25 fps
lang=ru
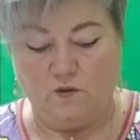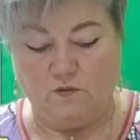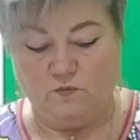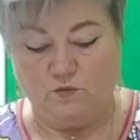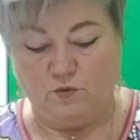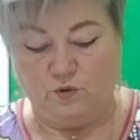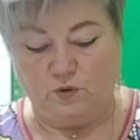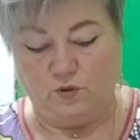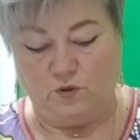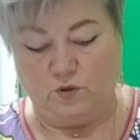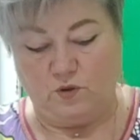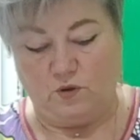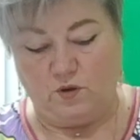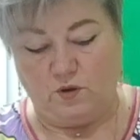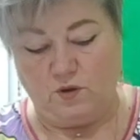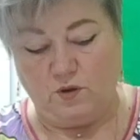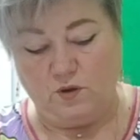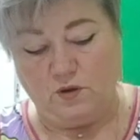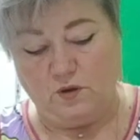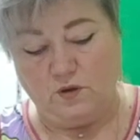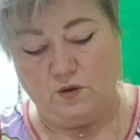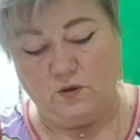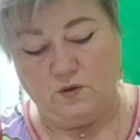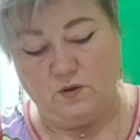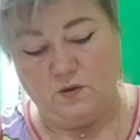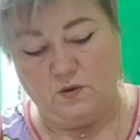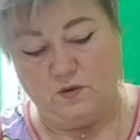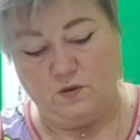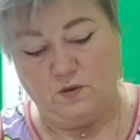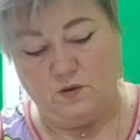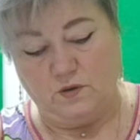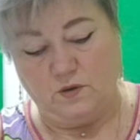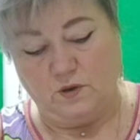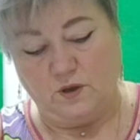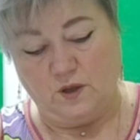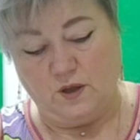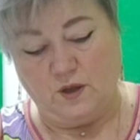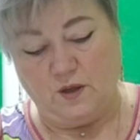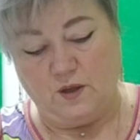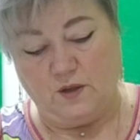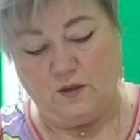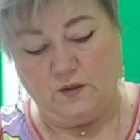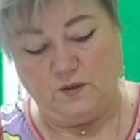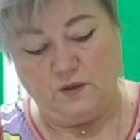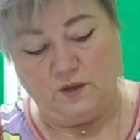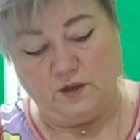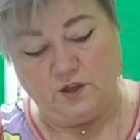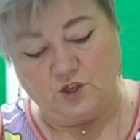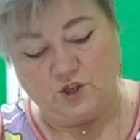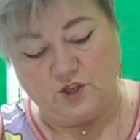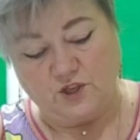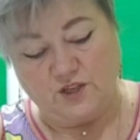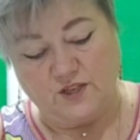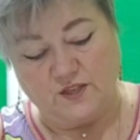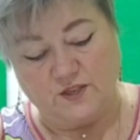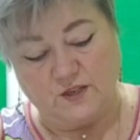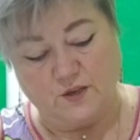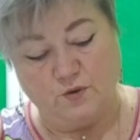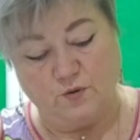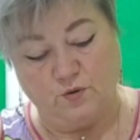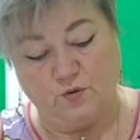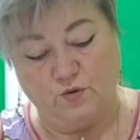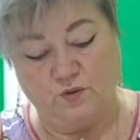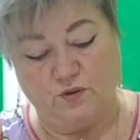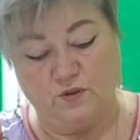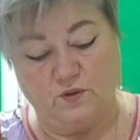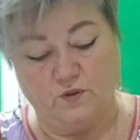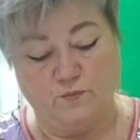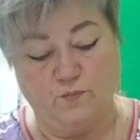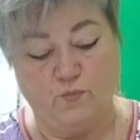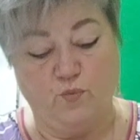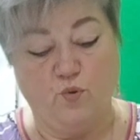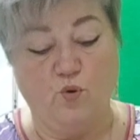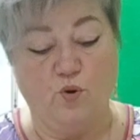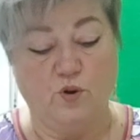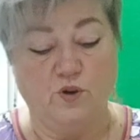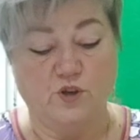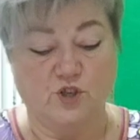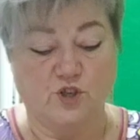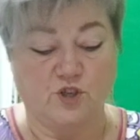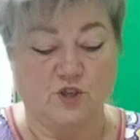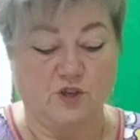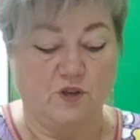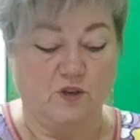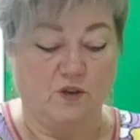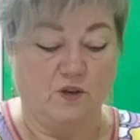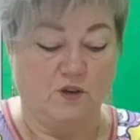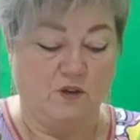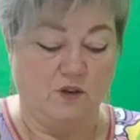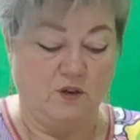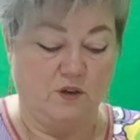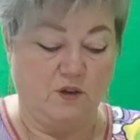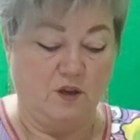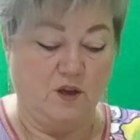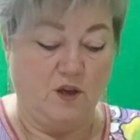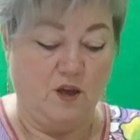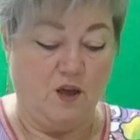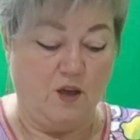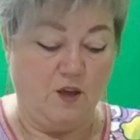Вот так. Даже если он больше э,